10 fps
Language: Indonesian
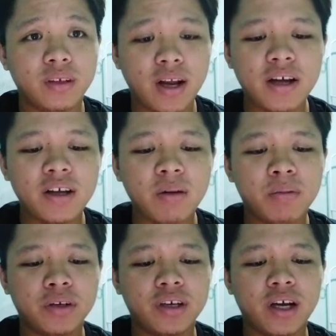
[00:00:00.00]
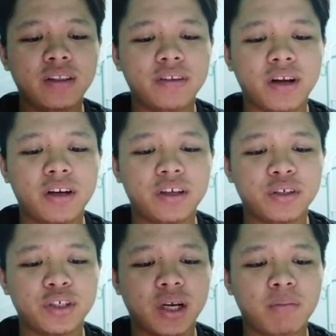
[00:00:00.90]
Langkah berkenaan telah
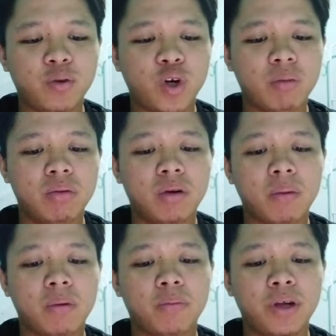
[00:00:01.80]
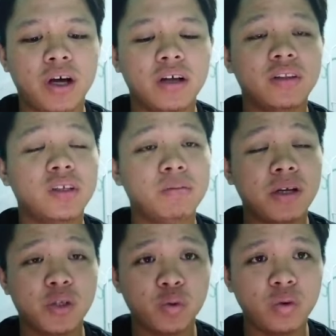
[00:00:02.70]
dikecam oleh beberapa pihak,
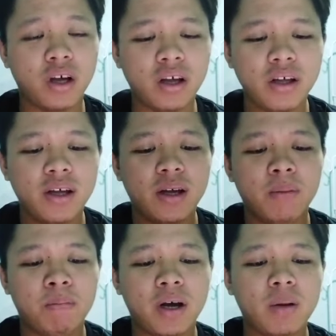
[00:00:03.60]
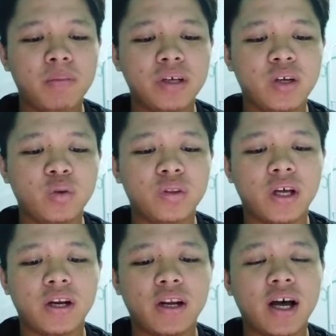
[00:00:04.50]
termasuklah para pengikut
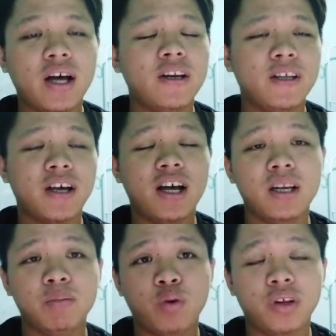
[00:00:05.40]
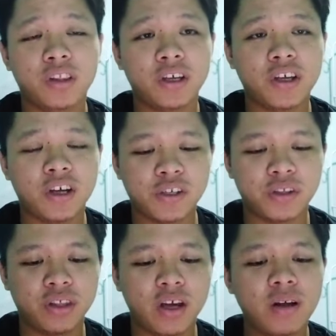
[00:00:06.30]
dan ahli-ahli politik yang
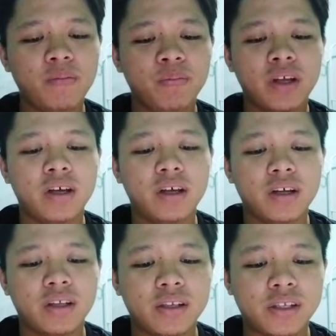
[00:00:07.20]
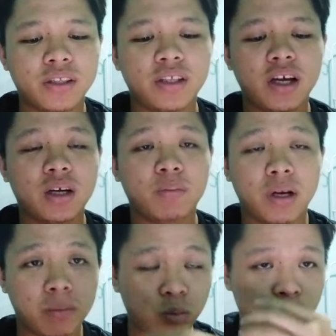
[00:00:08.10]
setia, setia
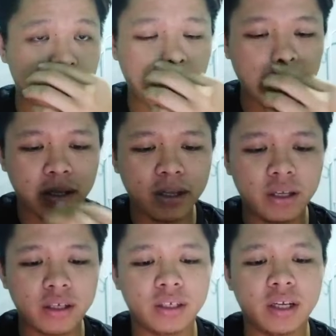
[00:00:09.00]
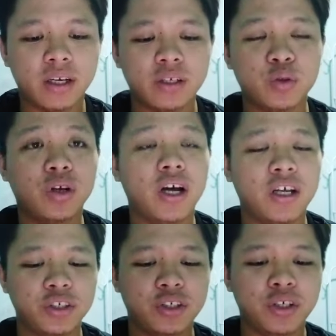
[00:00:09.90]
kepada Musa dan juga
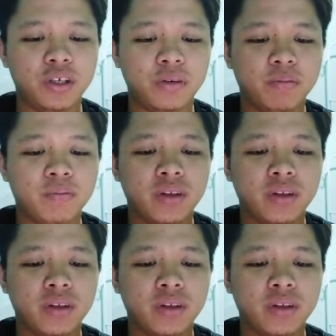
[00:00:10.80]
Hajiji.